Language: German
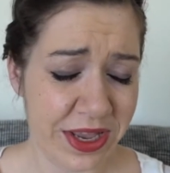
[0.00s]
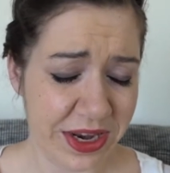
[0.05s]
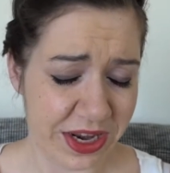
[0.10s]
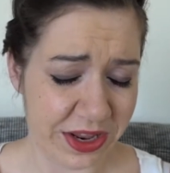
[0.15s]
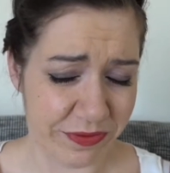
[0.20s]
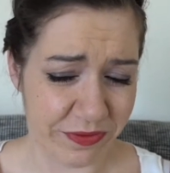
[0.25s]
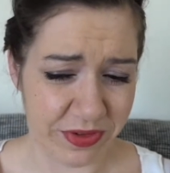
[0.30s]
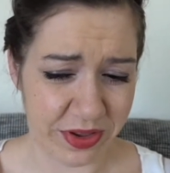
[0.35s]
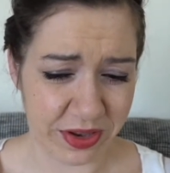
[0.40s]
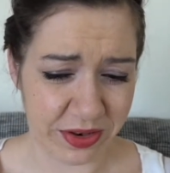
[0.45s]

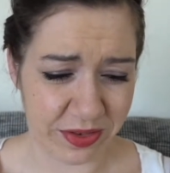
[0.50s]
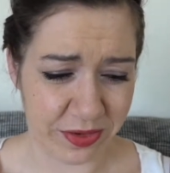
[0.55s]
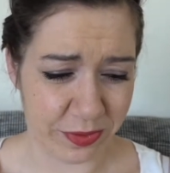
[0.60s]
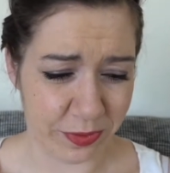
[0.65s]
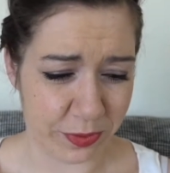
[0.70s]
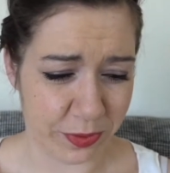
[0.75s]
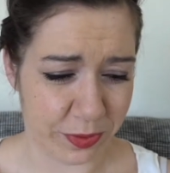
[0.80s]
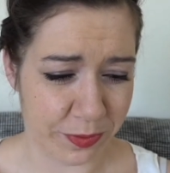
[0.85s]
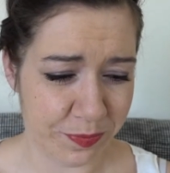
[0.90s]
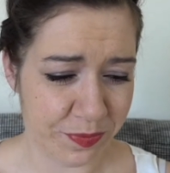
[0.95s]
Der wirkt
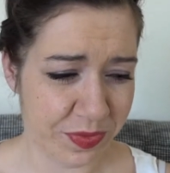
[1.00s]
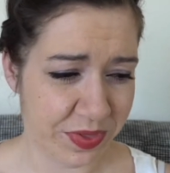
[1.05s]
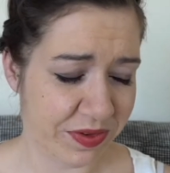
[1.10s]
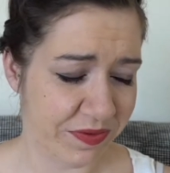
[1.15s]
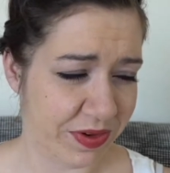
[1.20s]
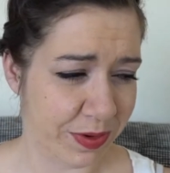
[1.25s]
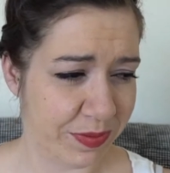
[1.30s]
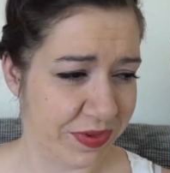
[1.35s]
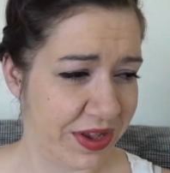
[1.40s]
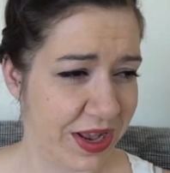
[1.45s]
so,
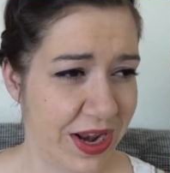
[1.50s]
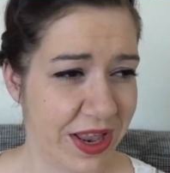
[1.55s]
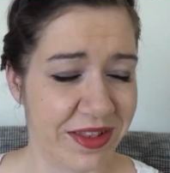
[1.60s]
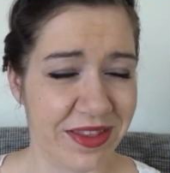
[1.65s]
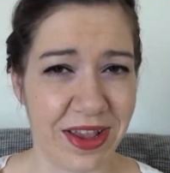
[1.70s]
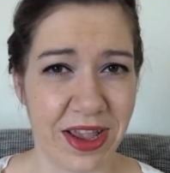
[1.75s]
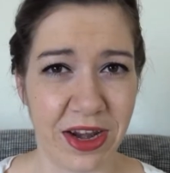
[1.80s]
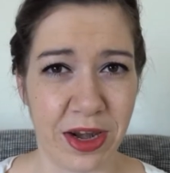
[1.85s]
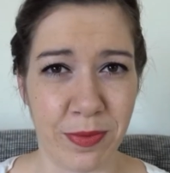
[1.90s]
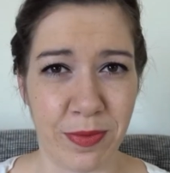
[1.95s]
wie im Saarland
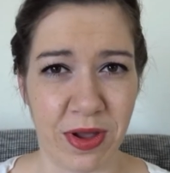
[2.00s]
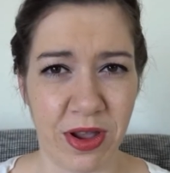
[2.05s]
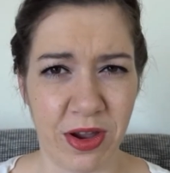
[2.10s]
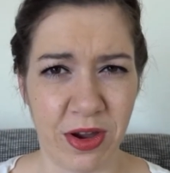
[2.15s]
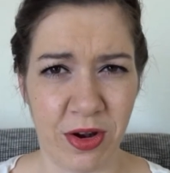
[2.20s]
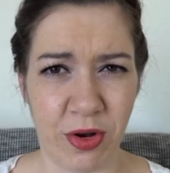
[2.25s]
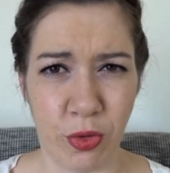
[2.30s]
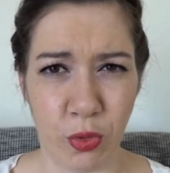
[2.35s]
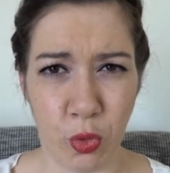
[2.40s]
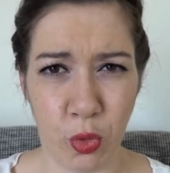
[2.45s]
sagen, immer
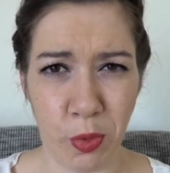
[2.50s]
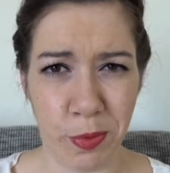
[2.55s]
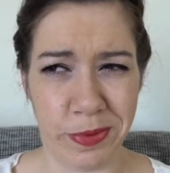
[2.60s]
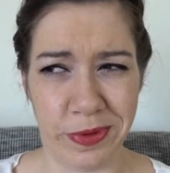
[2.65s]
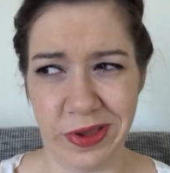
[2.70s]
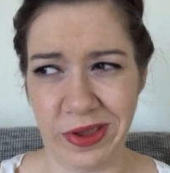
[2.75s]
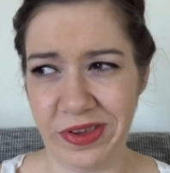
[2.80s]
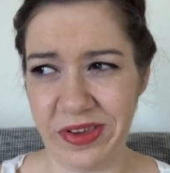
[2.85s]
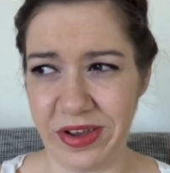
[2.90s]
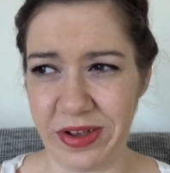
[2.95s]

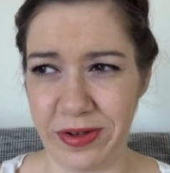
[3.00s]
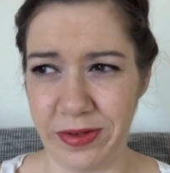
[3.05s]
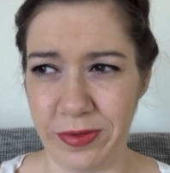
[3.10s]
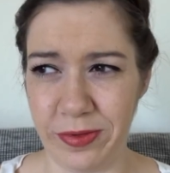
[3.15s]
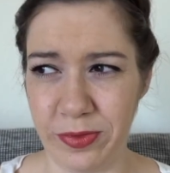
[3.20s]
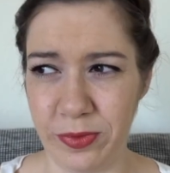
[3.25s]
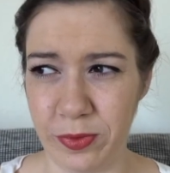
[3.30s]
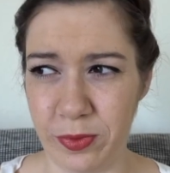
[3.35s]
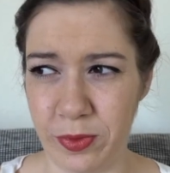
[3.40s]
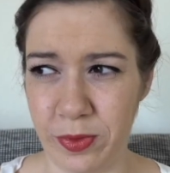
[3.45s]
klobig, also
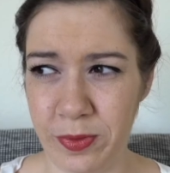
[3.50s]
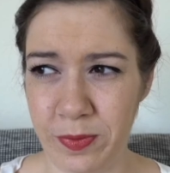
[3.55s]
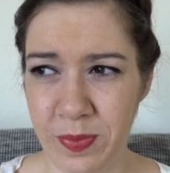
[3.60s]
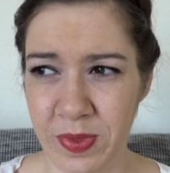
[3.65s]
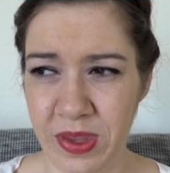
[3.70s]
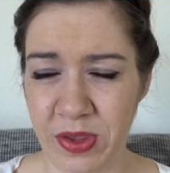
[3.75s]
so,